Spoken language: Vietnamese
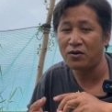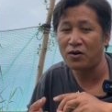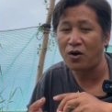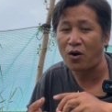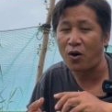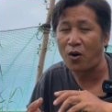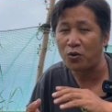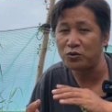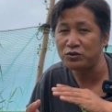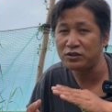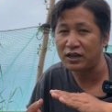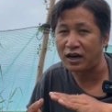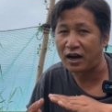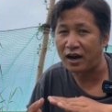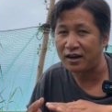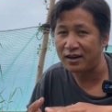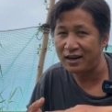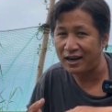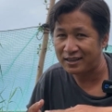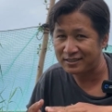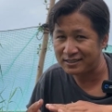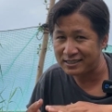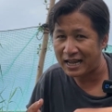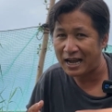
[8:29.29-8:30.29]
hỗ
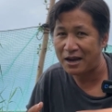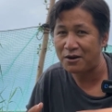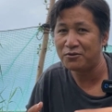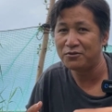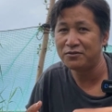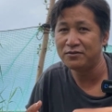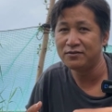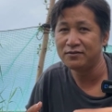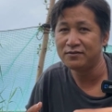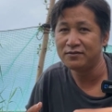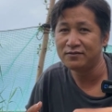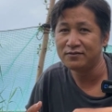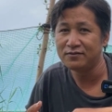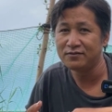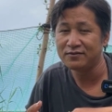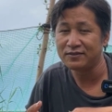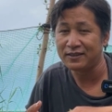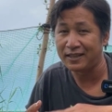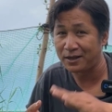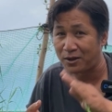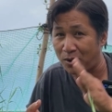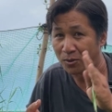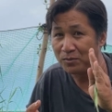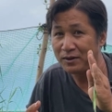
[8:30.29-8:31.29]
trợ lần sau
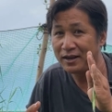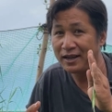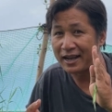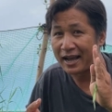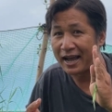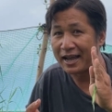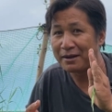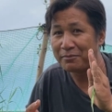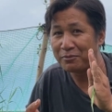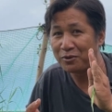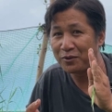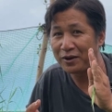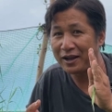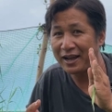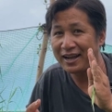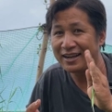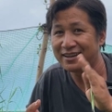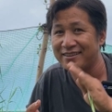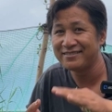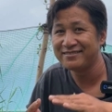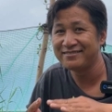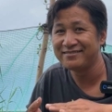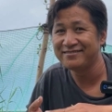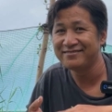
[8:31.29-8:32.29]
thì cũng liên hệ em luôn ha